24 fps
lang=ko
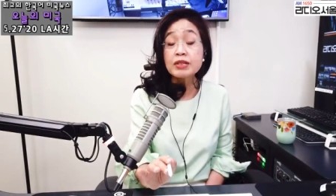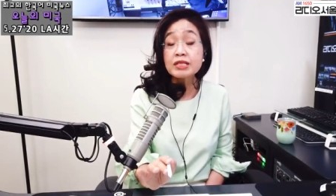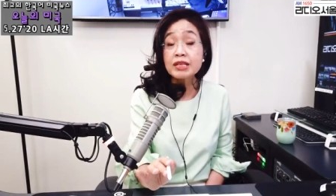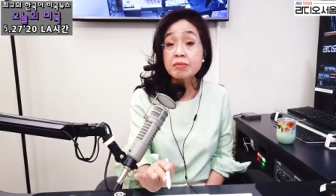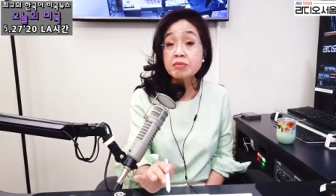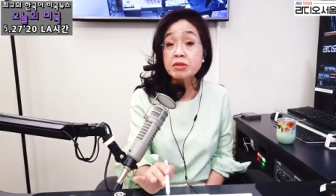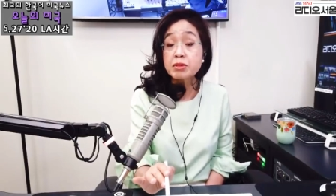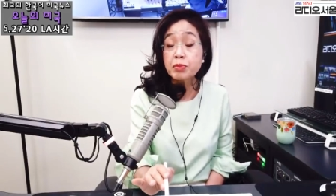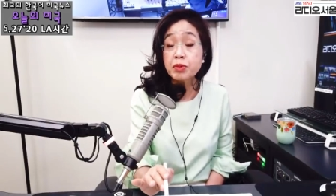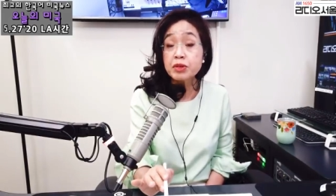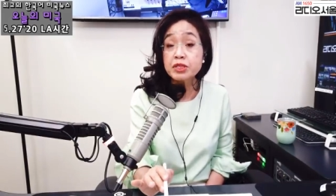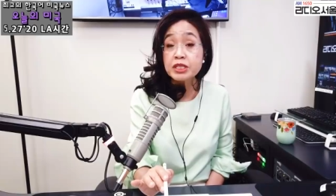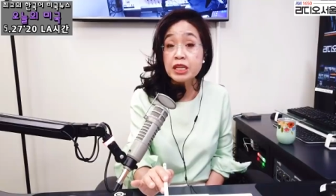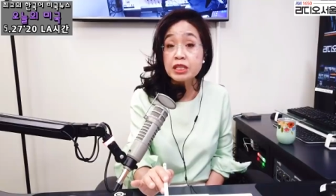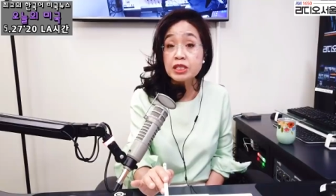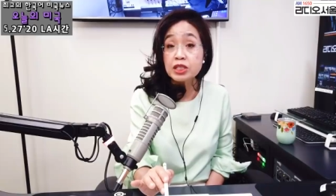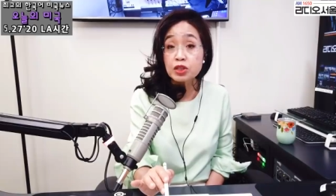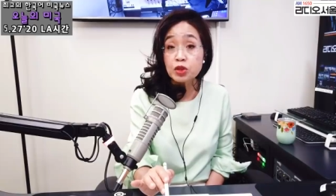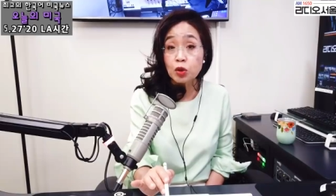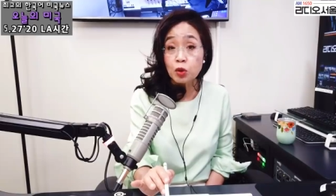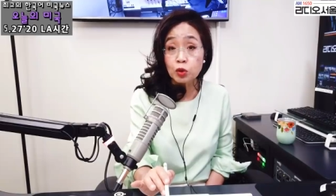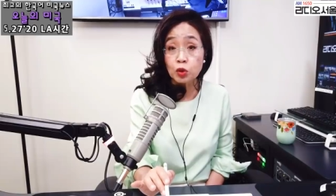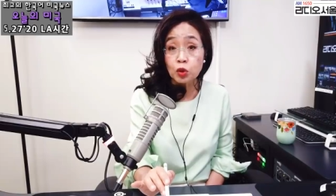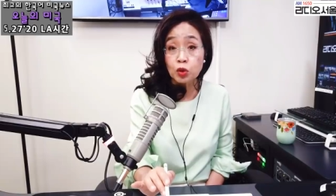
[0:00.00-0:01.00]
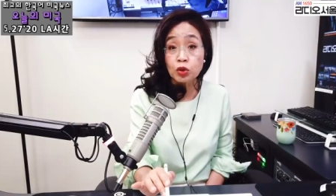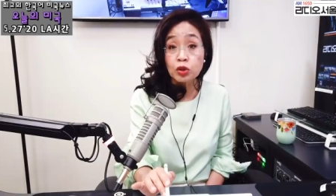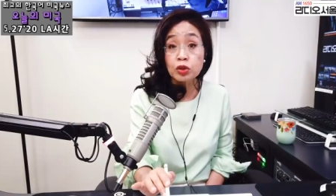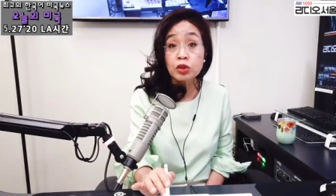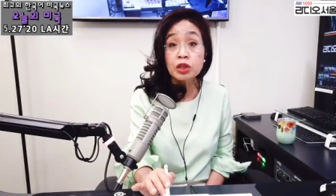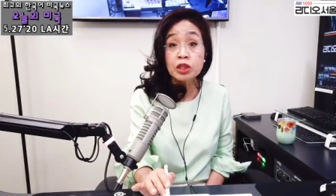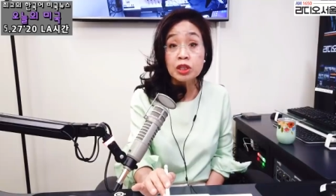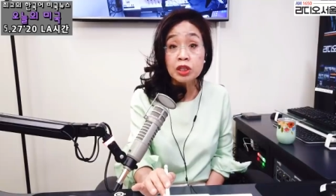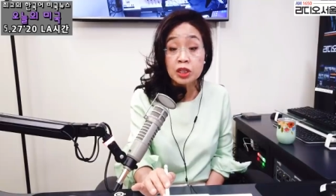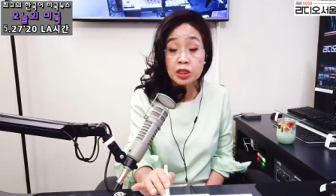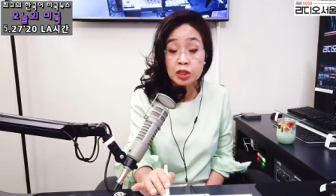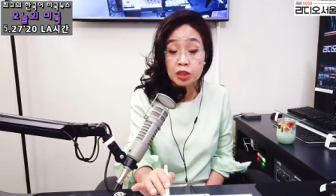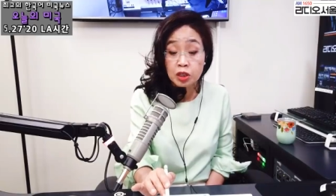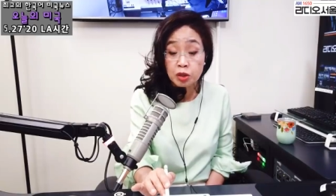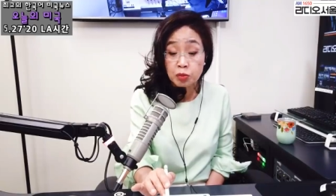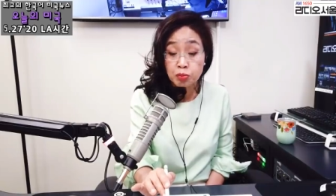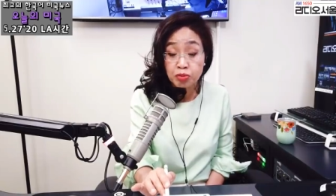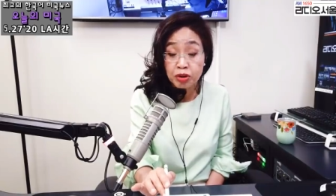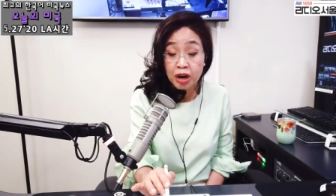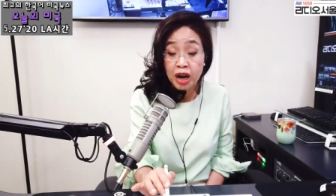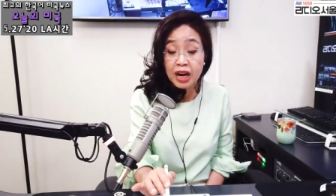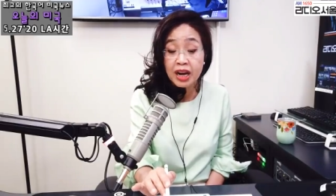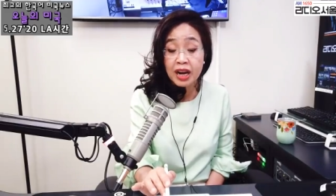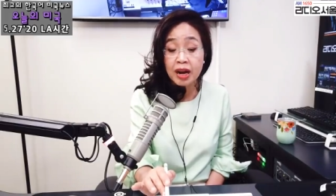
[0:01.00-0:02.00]
30% 정도는 늘 그
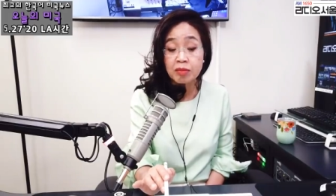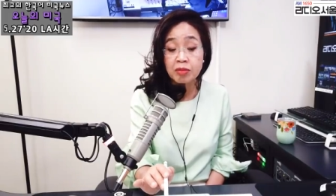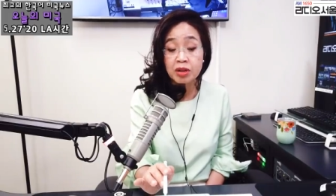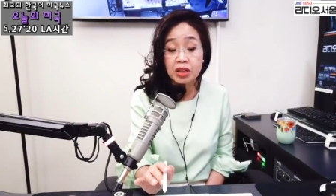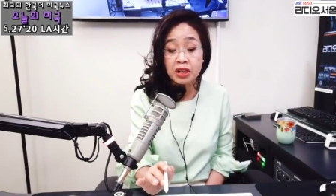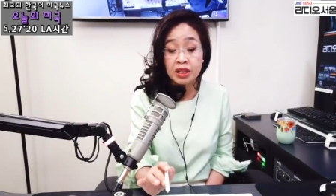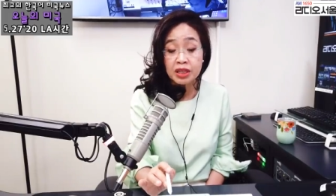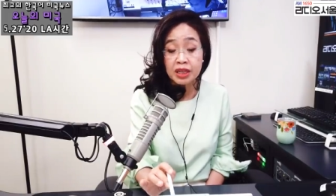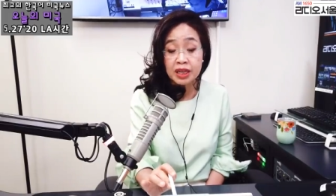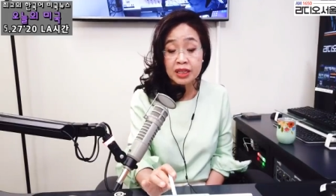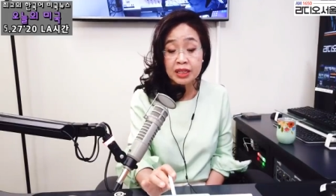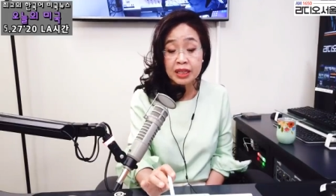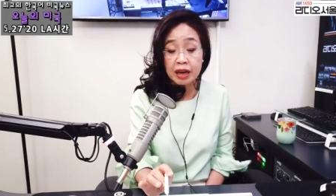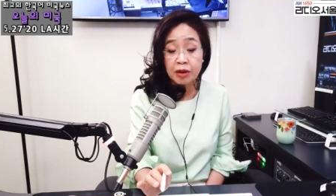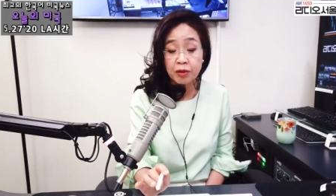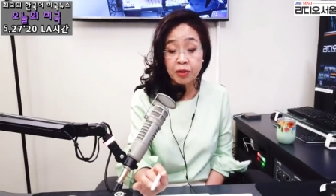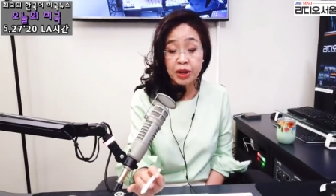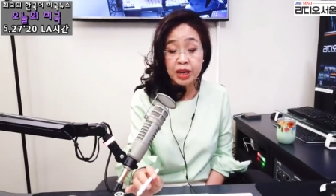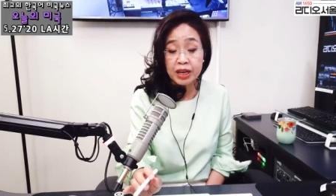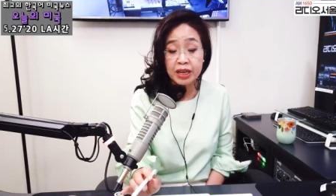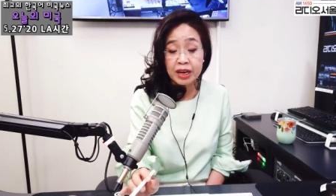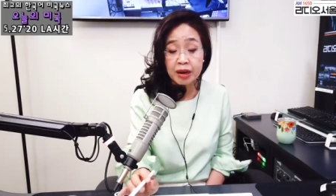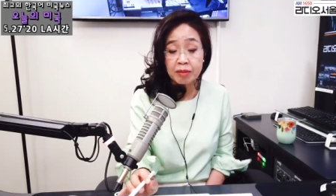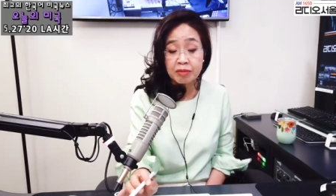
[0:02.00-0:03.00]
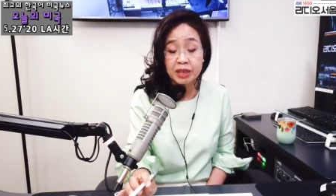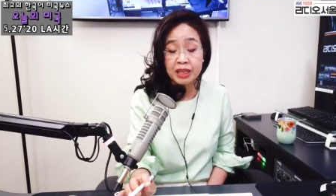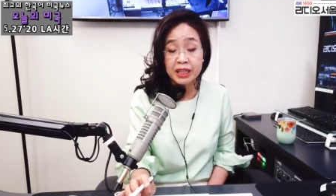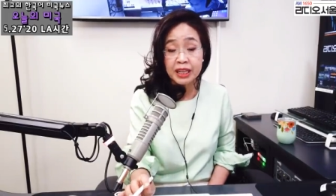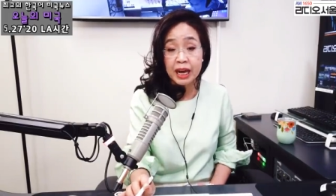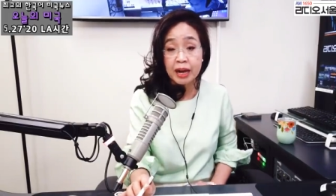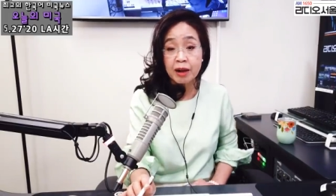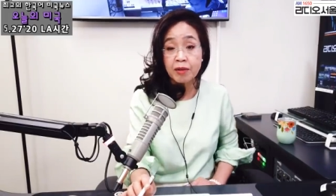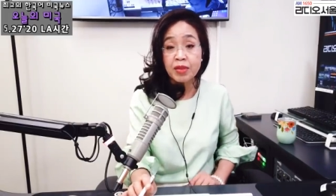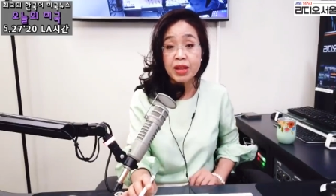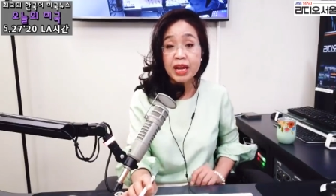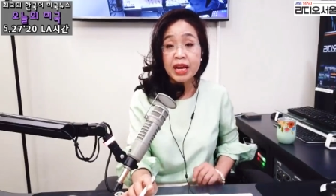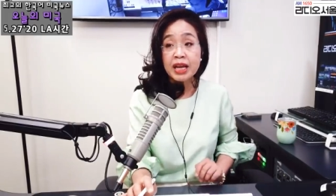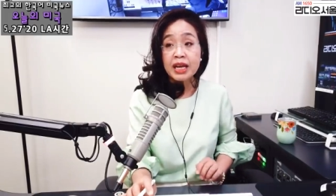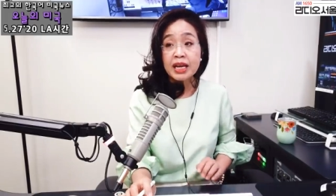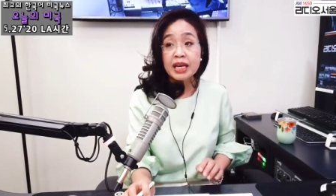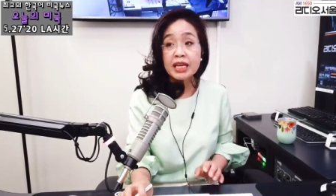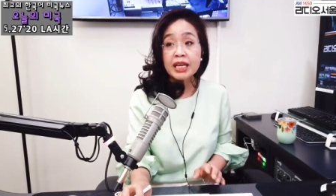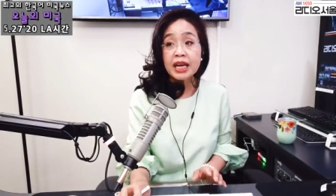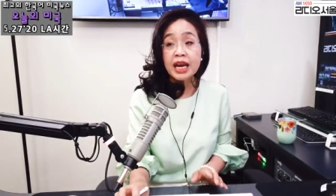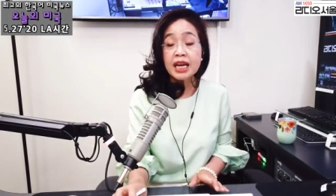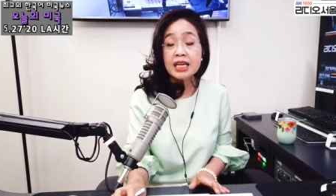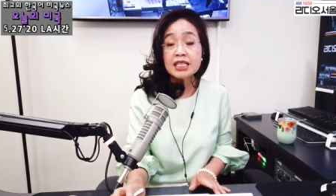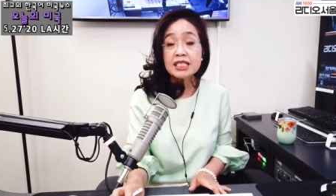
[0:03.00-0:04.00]
불안감을 느낀다고 얘기를 합니다.
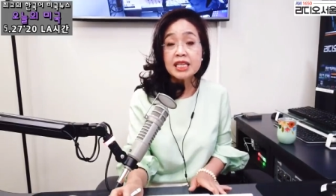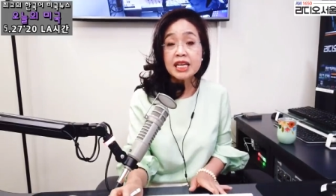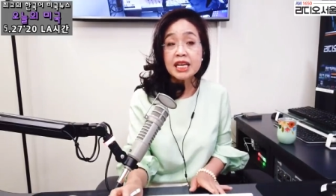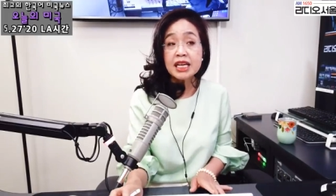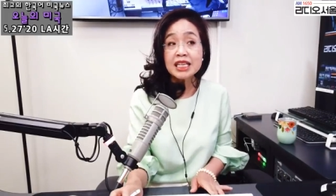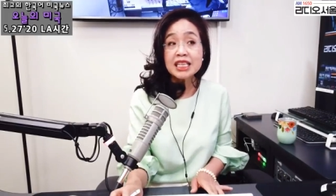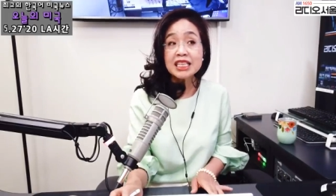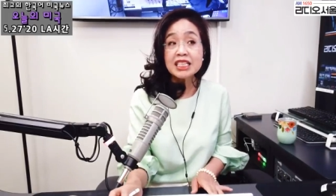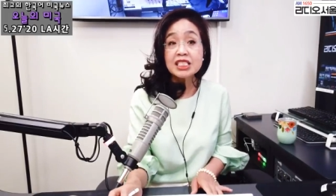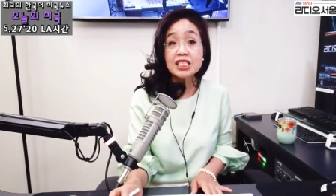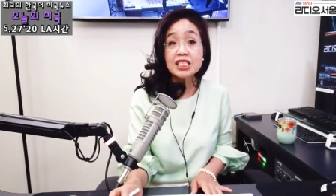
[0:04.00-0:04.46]
이게 이제